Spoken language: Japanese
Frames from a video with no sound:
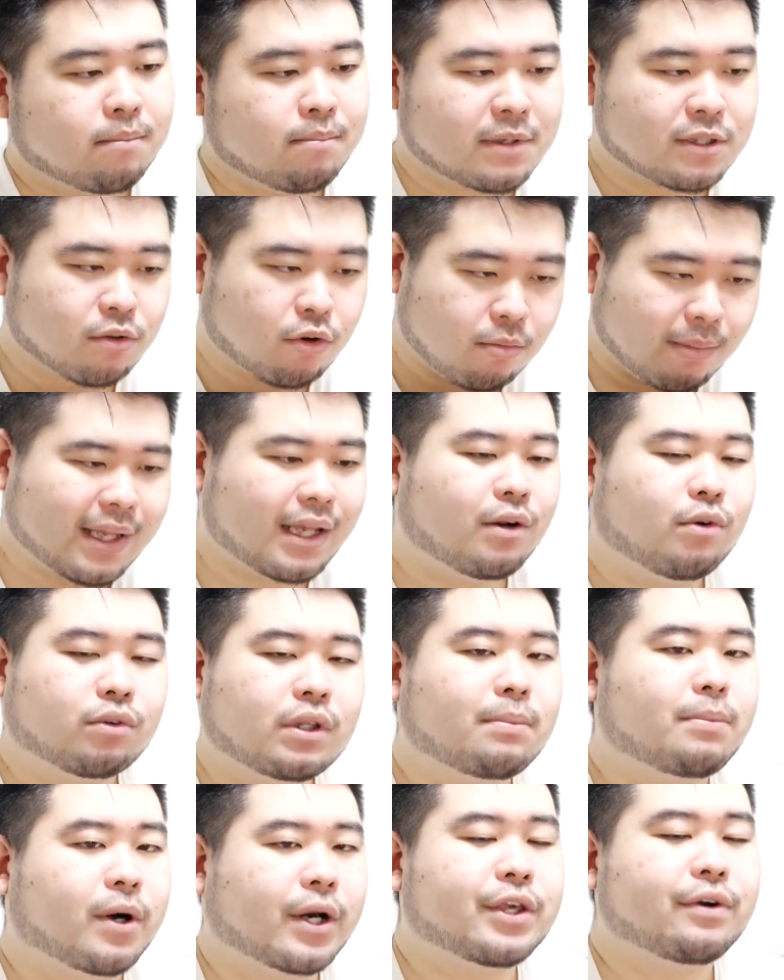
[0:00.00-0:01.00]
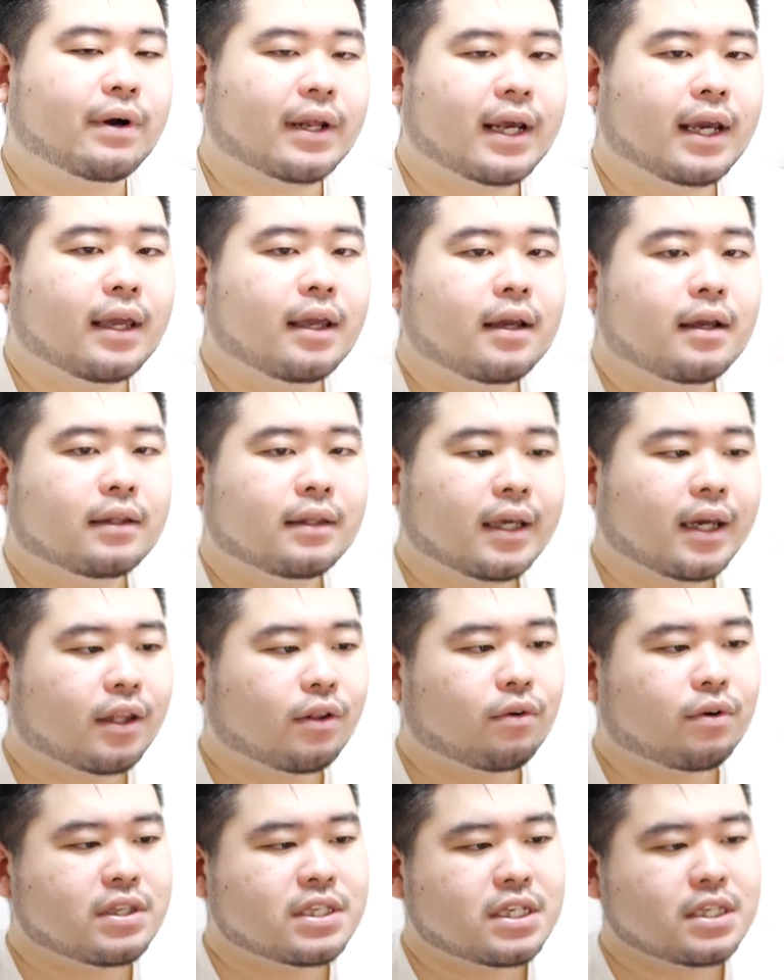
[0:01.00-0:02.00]
まあ、そこまでのことは僕は言わないだけ
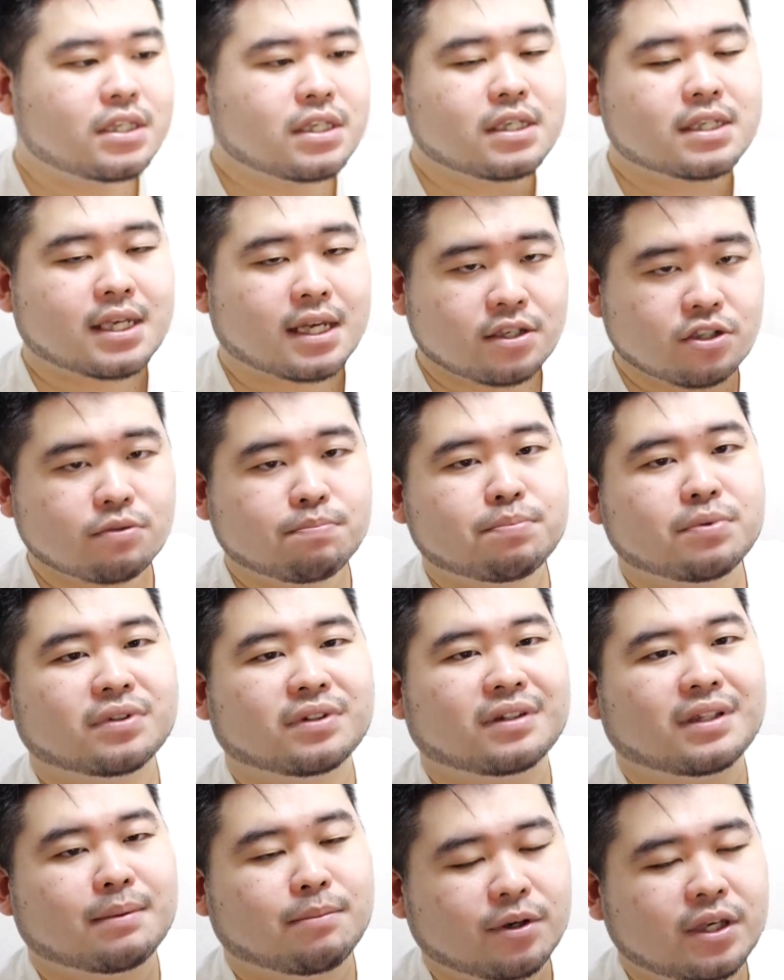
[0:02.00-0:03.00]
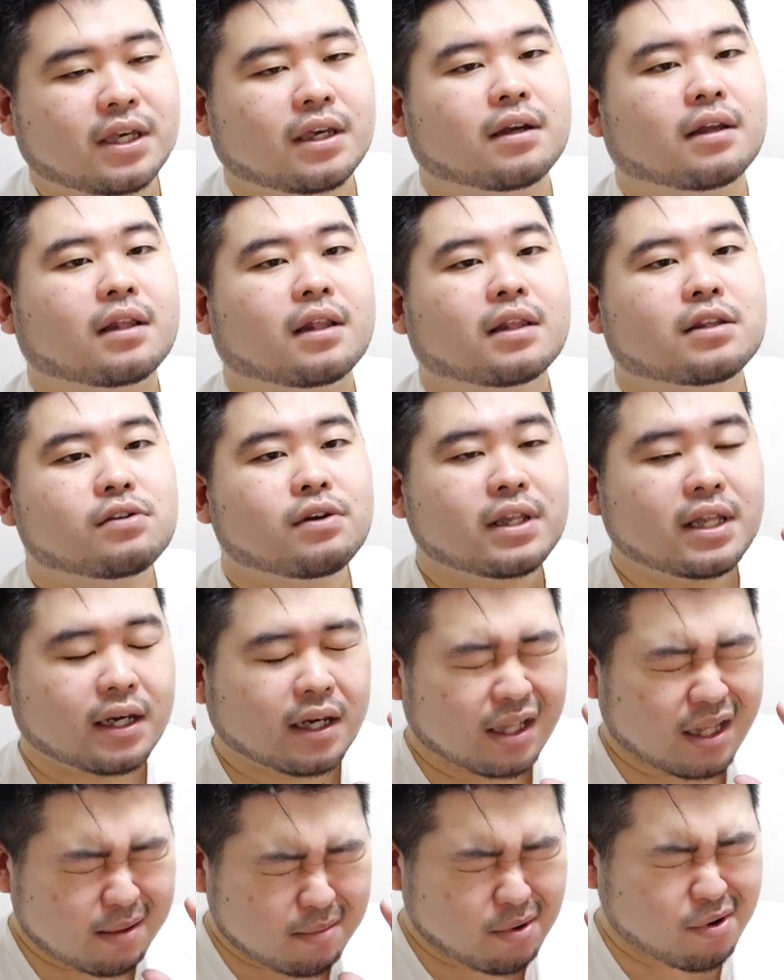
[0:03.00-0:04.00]
ど1日30分でもいいそれだ
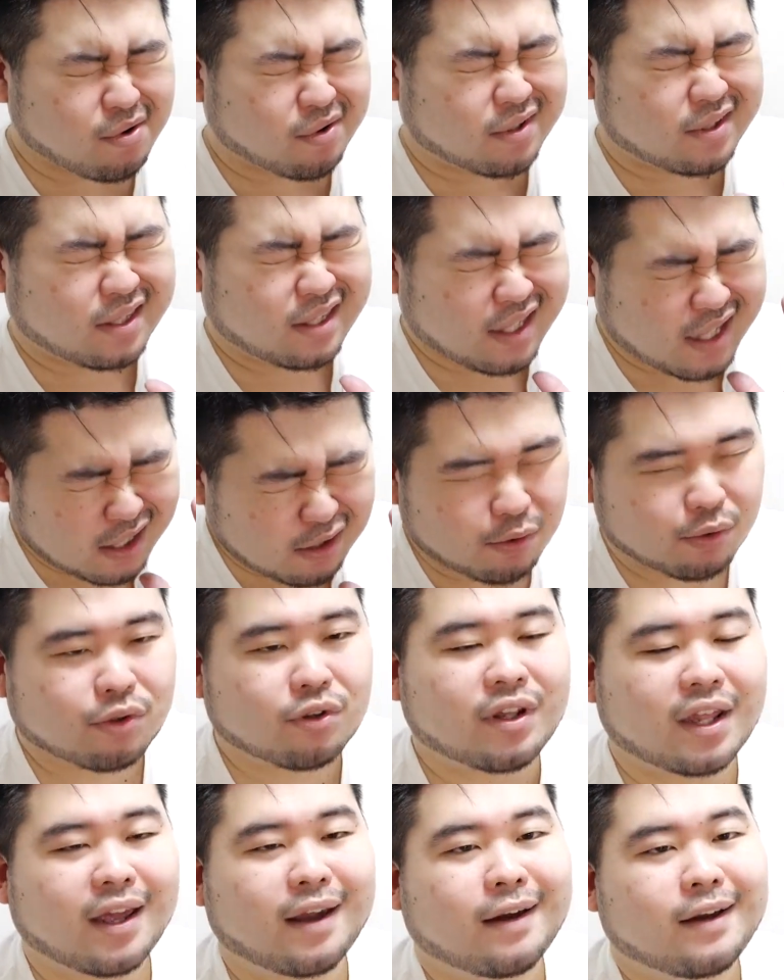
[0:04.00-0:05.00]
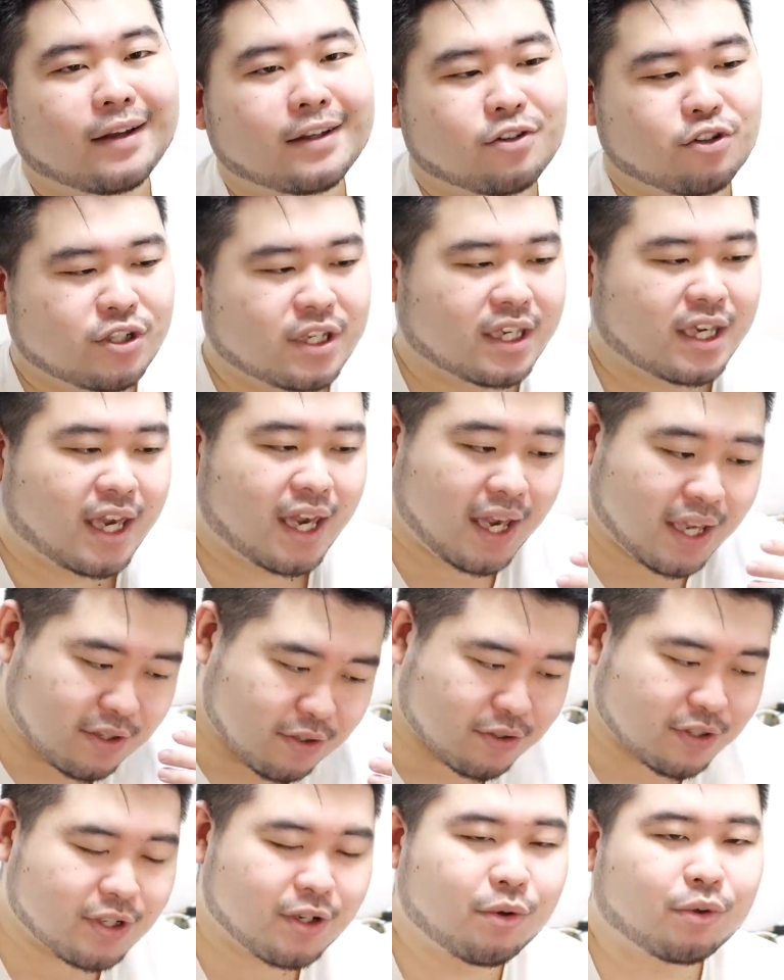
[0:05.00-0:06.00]
けでもやることで、そして継
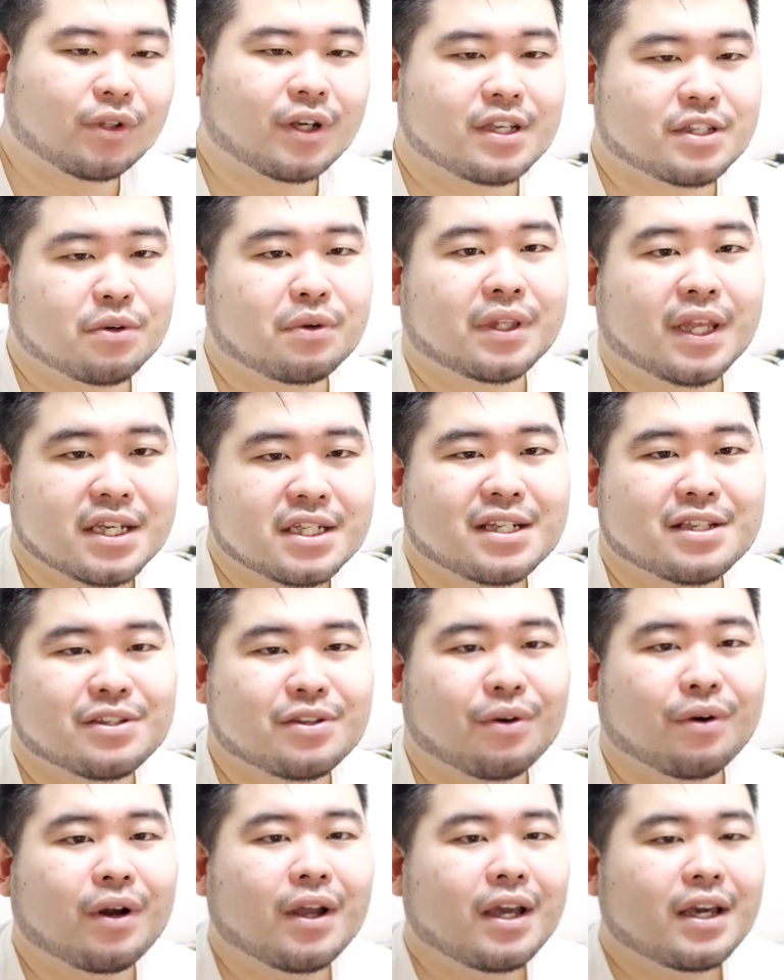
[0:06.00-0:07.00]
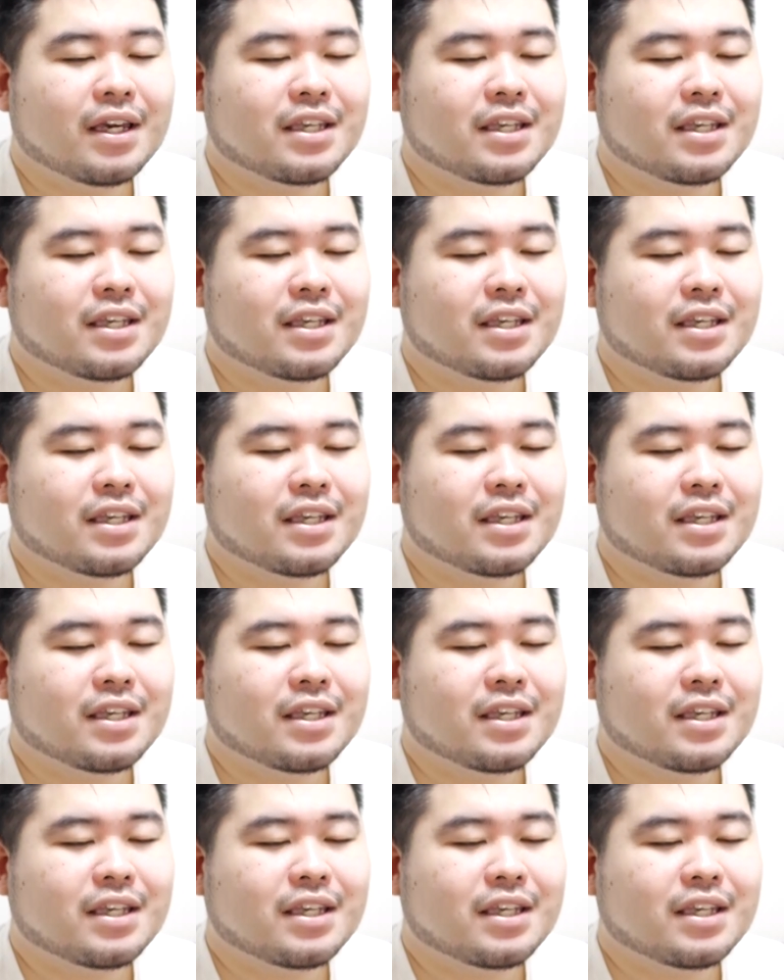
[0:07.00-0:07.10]
続することがすごい大事なんですよ。